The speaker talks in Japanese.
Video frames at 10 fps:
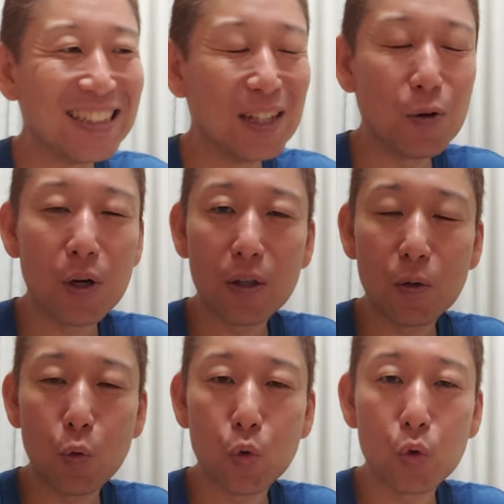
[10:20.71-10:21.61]
で、これっ
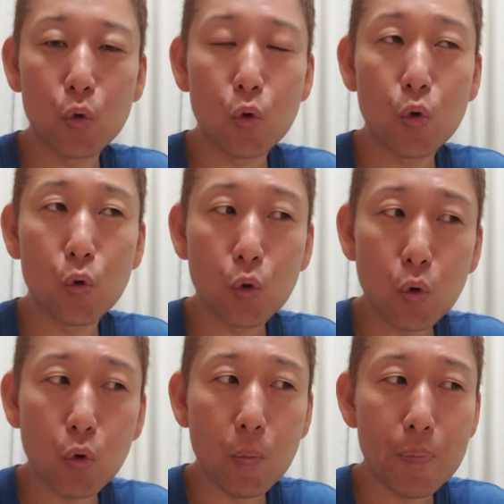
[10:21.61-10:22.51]
て本当
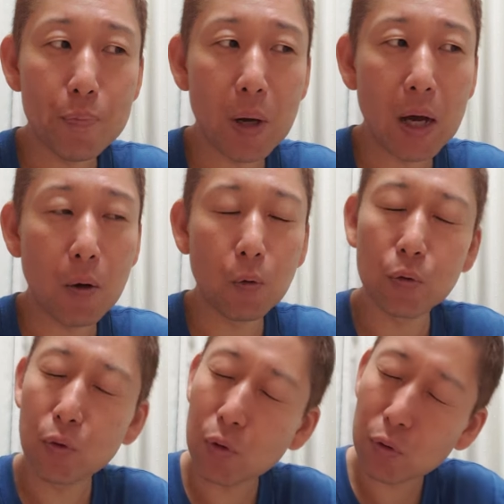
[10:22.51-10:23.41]
のまあ
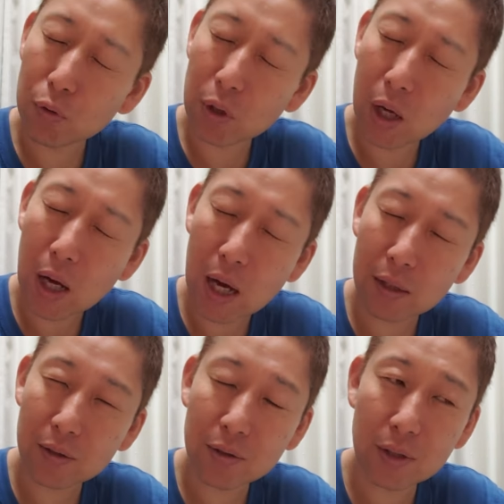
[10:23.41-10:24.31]
本当のっていうか
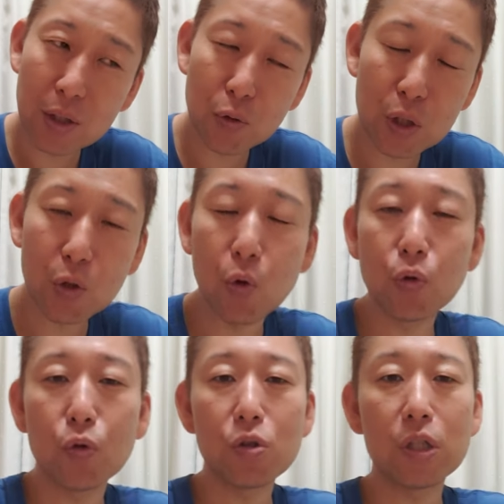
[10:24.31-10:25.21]
発声の基
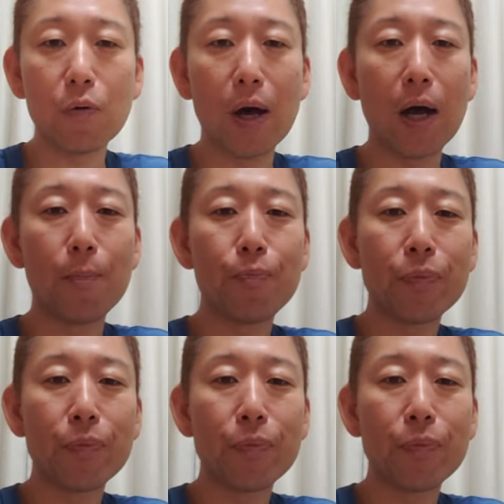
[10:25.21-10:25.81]
本としては